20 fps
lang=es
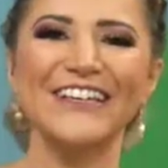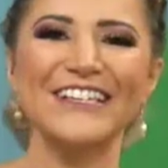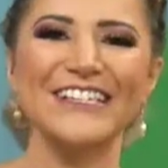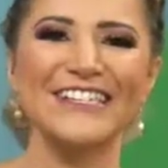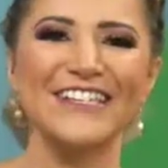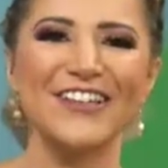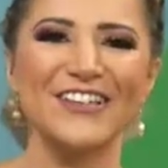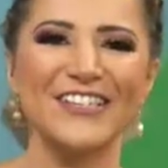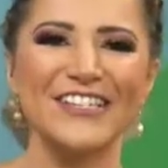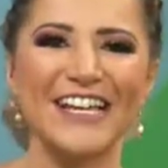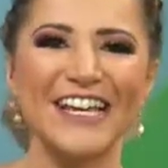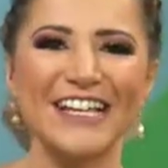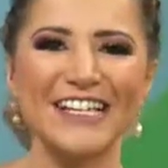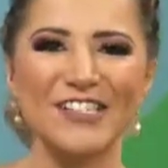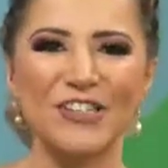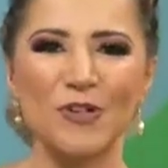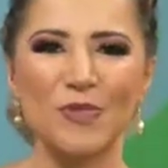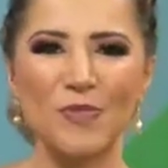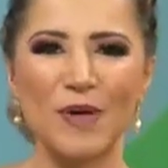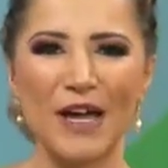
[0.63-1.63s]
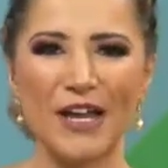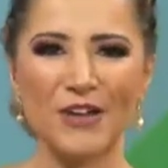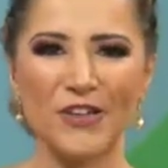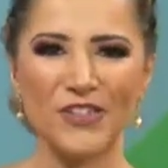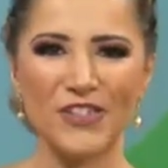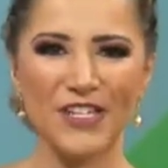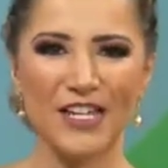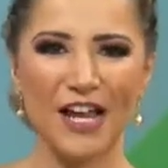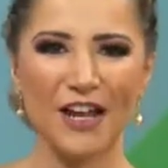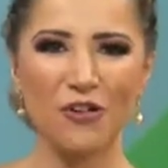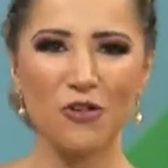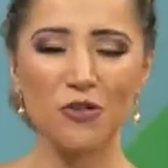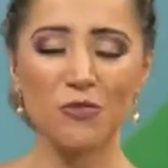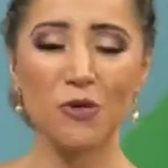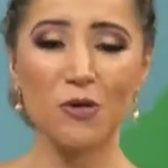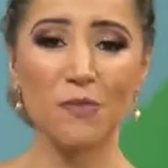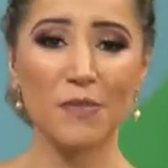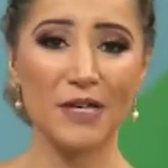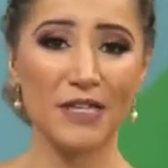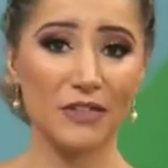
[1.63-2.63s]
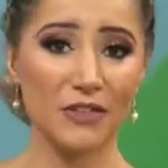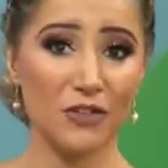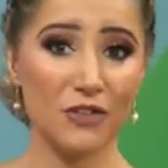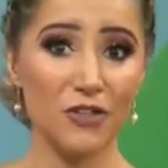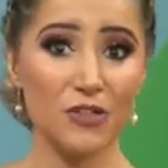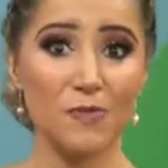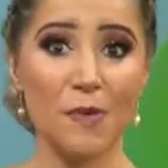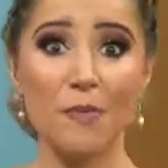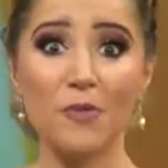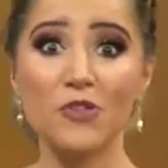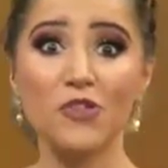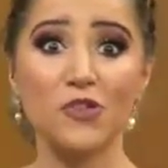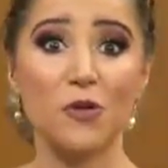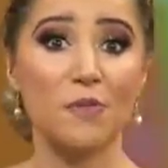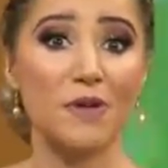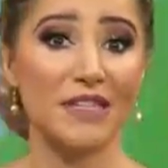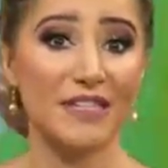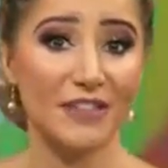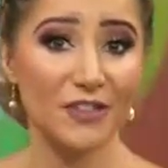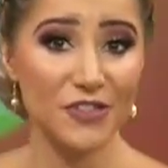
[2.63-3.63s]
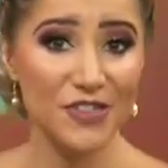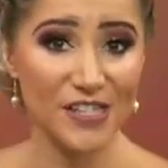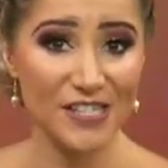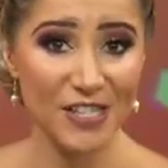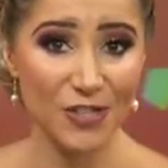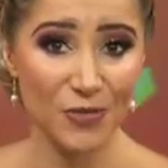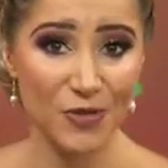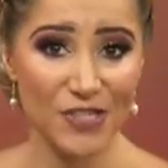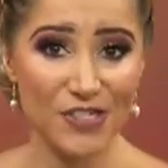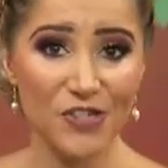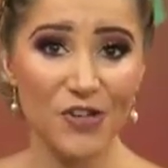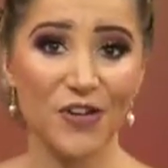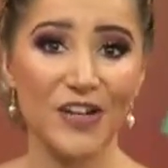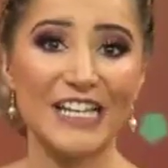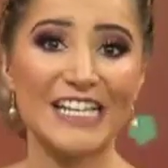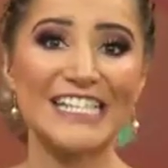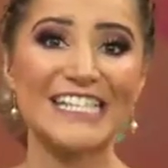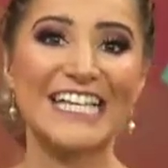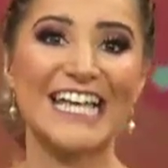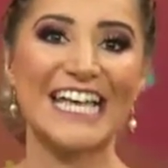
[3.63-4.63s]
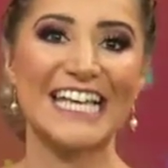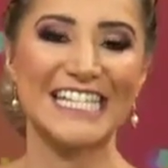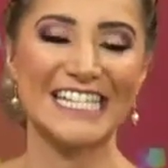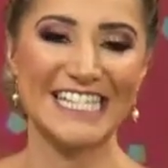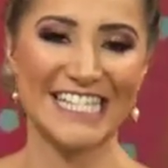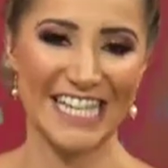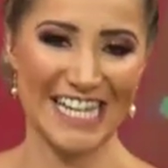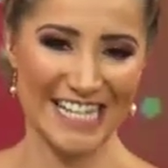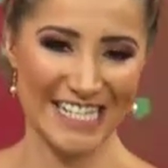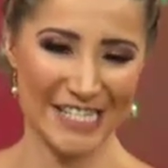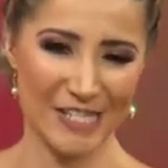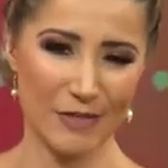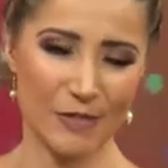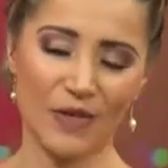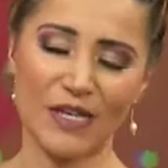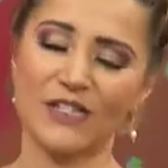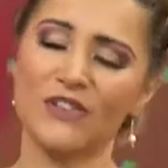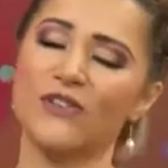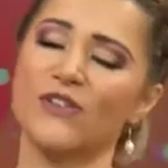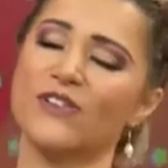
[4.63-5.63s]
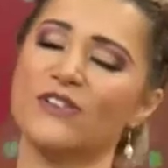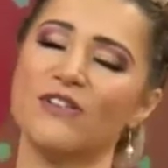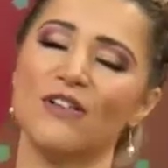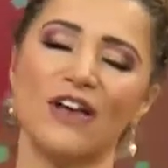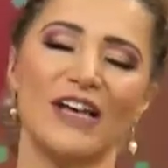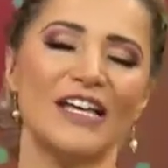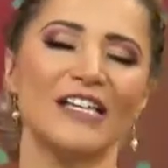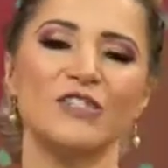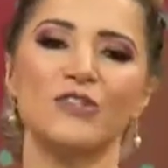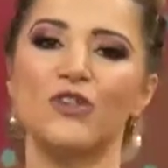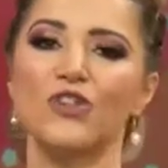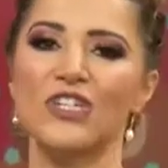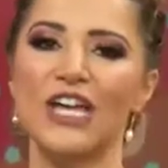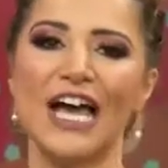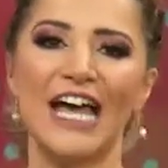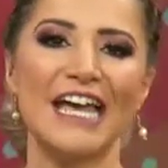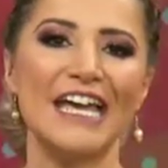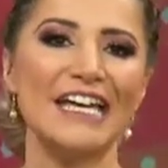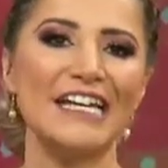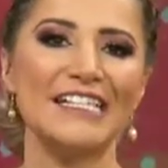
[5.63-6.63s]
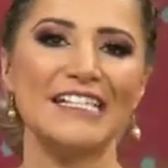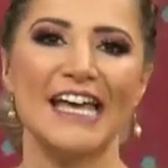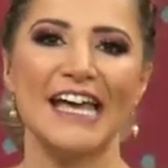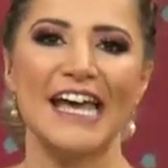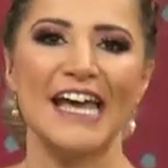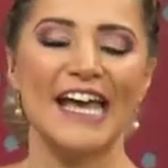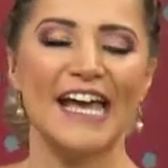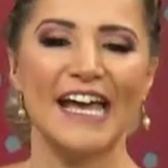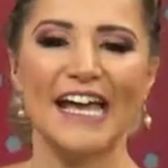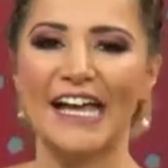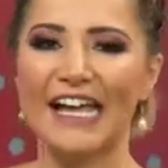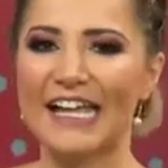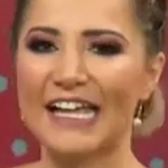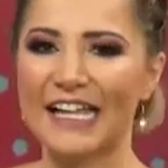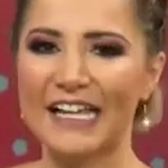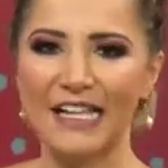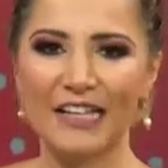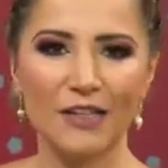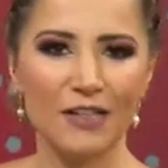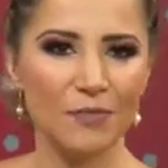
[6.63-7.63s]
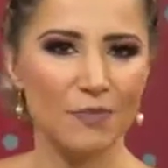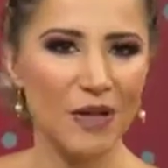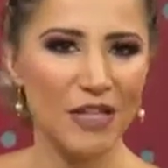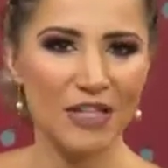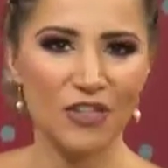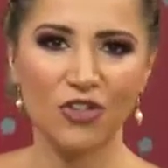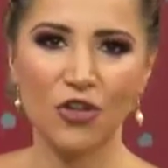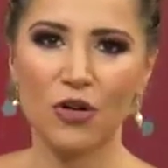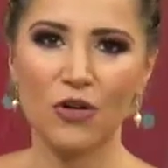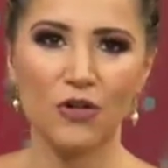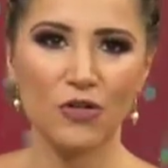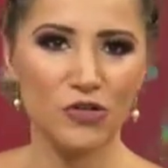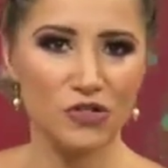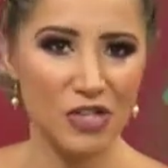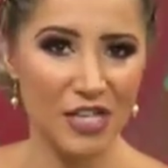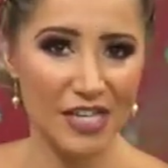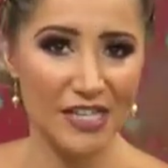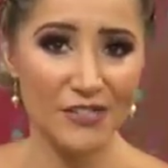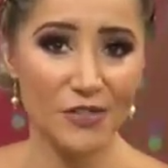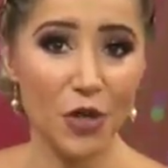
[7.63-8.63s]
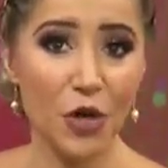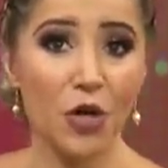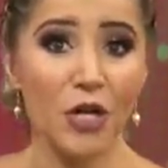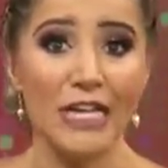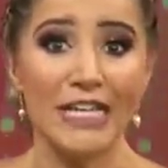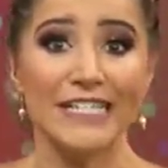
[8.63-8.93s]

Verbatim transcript: Pues, los seres humanos en algún momento nos vemos sometidos a situaciones de estrés. Eso, esto ya es el pan de todos los días, ¿no?